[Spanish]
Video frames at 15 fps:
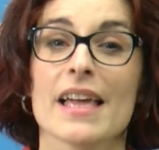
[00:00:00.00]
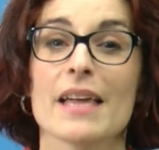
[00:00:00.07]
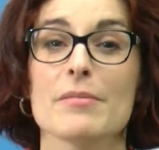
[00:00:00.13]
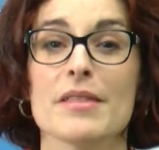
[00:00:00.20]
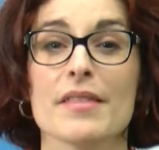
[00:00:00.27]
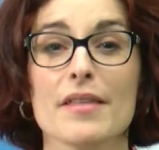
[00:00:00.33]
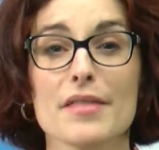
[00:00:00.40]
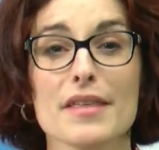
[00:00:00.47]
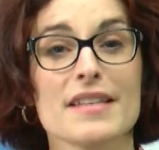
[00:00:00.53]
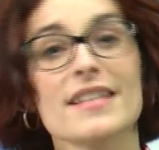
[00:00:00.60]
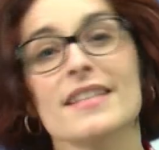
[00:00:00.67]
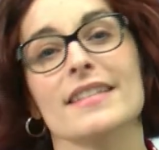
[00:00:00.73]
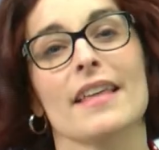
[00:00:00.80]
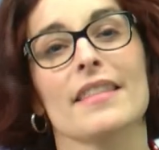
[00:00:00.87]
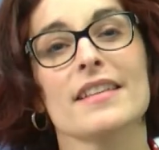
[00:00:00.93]
evidencias
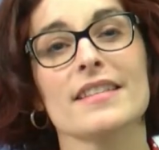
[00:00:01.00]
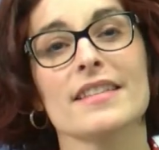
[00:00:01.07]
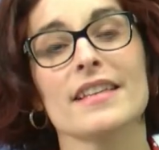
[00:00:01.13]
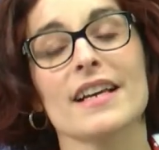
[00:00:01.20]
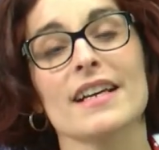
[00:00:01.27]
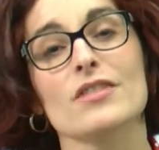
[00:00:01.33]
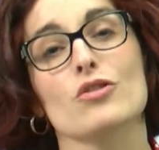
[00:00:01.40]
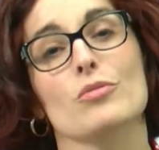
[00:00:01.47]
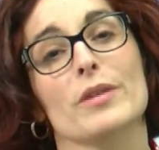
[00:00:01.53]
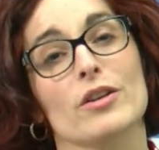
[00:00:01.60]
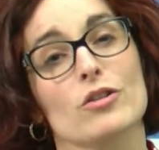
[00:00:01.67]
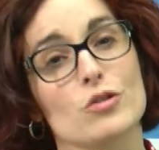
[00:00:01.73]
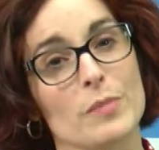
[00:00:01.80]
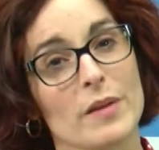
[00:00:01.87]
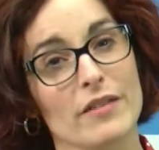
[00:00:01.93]
estadísticas
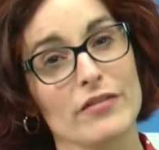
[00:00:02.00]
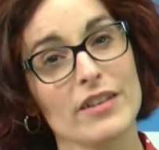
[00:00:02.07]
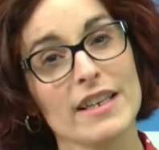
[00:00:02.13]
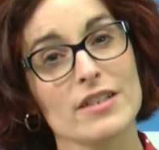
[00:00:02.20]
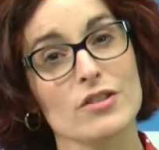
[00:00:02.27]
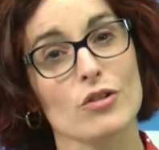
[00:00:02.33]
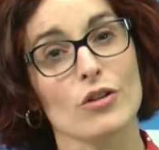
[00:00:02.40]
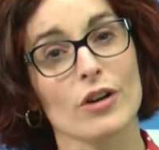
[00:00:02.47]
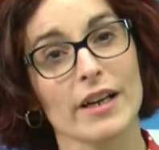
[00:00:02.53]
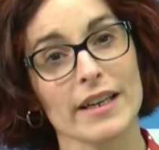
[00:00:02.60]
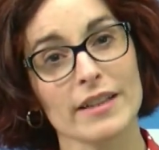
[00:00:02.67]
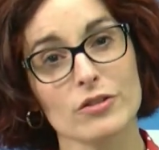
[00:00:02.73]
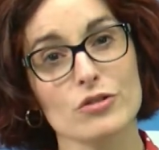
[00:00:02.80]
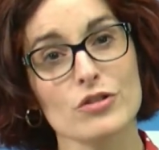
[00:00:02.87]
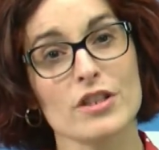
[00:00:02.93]
sobre los perfiles
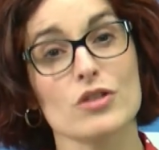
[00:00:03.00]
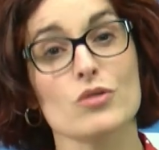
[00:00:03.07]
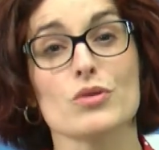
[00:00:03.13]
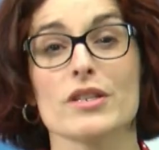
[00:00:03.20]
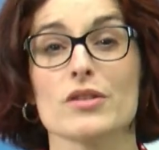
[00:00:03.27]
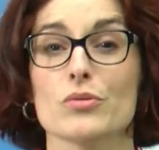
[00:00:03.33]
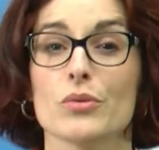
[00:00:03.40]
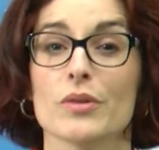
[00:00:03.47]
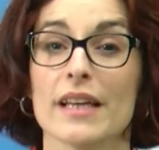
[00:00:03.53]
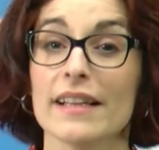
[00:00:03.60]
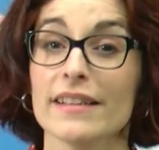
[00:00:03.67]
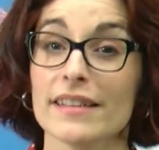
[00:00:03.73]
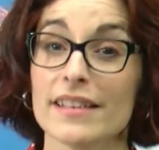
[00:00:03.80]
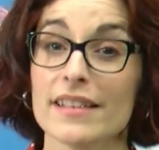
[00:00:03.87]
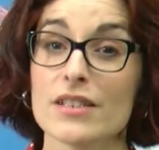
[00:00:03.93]
concretos de sus
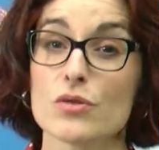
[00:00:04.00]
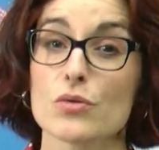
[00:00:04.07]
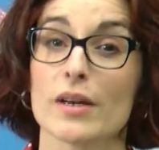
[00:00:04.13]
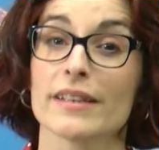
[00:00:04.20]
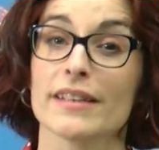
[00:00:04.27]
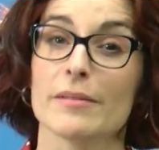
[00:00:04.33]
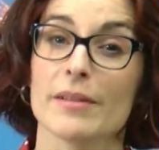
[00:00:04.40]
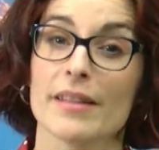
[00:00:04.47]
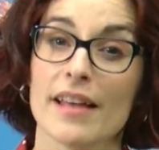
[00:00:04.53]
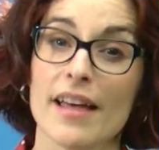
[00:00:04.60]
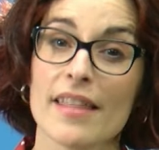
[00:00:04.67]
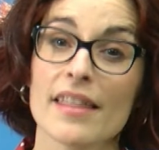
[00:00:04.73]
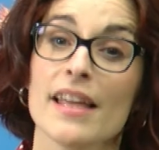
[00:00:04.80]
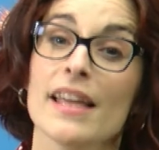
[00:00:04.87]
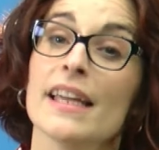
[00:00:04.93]
estudiantes, su
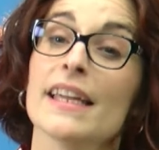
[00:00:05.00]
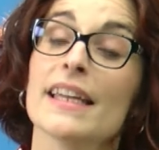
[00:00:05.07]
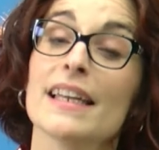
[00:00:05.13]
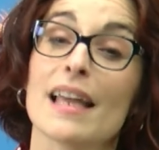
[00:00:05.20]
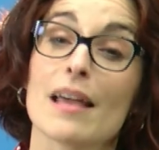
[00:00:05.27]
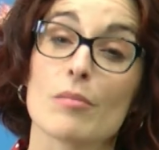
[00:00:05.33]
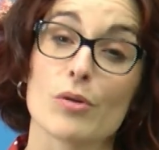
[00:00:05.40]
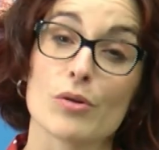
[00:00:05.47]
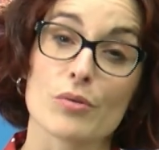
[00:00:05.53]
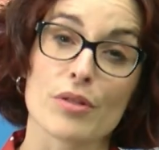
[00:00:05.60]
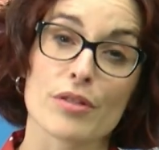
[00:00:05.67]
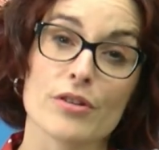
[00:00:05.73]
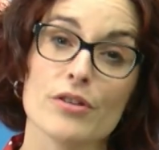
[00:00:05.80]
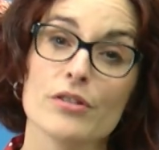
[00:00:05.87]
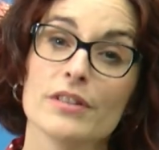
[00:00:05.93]
actividad y la
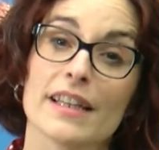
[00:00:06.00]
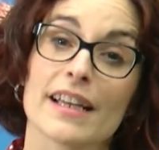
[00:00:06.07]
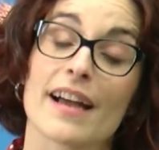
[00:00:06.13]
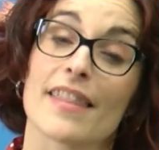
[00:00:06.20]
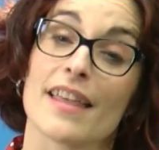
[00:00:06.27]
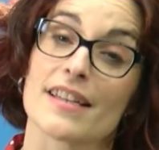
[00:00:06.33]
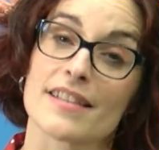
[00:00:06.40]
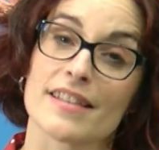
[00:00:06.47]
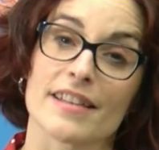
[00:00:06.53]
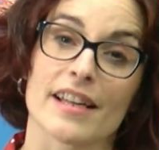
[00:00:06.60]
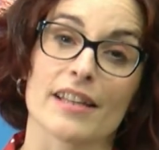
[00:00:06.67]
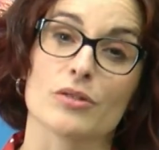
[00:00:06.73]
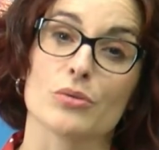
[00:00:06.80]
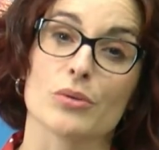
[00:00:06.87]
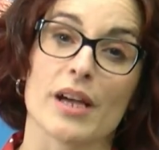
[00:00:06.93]
evolución de cada
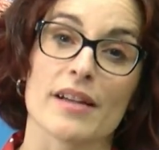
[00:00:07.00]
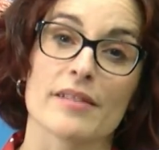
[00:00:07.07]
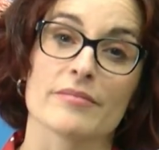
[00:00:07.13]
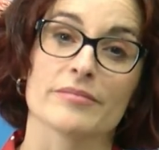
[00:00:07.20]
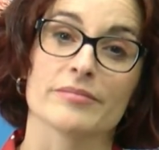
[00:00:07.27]
asignatura.